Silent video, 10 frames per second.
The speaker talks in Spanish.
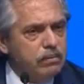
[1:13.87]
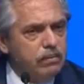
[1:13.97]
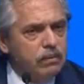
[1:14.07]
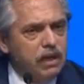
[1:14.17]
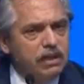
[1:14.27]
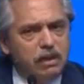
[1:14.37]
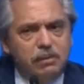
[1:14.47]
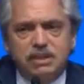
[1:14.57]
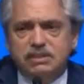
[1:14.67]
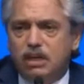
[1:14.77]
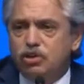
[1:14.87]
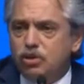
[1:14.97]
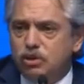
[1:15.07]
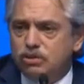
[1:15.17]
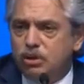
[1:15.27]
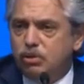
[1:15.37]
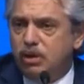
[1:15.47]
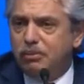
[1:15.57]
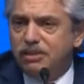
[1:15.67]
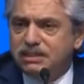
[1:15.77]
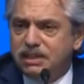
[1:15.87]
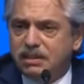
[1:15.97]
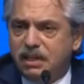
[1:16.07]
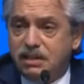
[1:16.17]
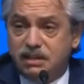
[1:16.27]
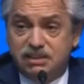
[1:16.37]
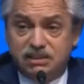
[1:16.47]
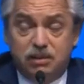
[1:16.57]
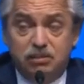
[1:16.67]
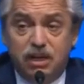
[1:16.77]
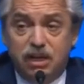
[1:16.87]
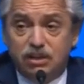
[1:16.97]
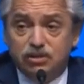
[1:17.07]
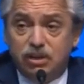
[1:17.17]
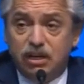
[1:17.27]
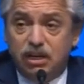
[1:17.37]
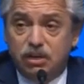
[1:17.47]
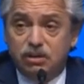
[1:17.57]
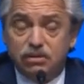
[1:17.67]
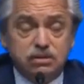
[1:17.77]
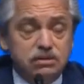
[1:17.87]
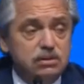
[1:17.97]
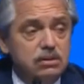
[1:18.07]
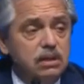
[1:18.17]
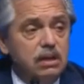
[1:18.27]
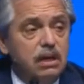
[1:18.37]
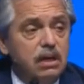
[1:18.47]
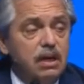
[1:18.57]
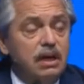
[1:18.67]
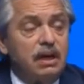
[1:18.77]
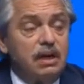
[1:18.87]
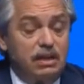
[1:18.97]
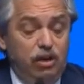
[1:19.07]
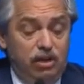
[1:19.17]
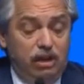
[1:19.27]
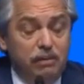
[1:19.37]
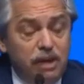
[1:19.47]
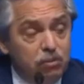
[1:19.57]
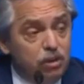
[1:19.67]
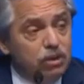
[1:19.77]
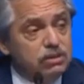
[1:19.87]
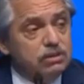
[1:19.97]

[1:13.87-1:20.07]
estabilizándonos en una meseta de 15.000 casos diarios. Y lo que vemos